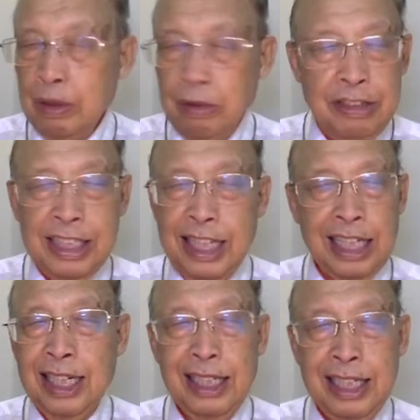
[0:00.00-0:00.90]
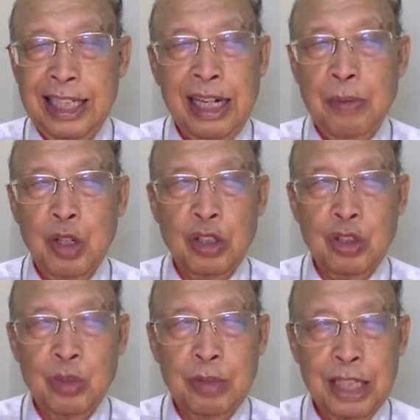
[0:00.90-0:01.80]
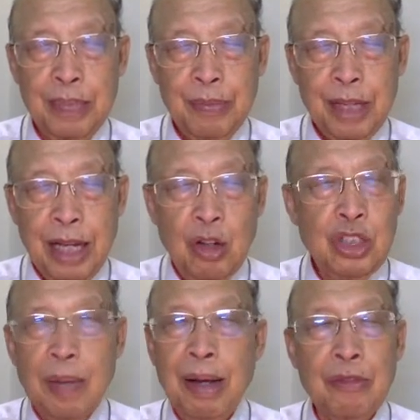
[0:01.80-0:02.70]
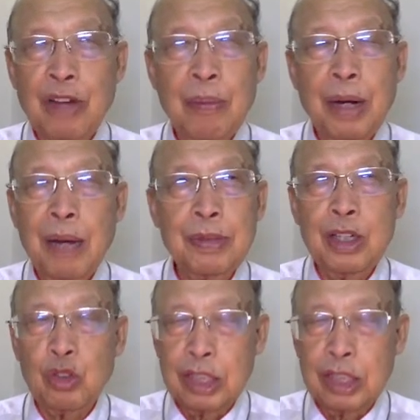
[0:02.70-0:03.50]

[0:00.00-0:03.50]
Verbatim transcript: วิเศษอีกทีได้พี่น้องเขาสามารถฟังพระคำพระเจ้า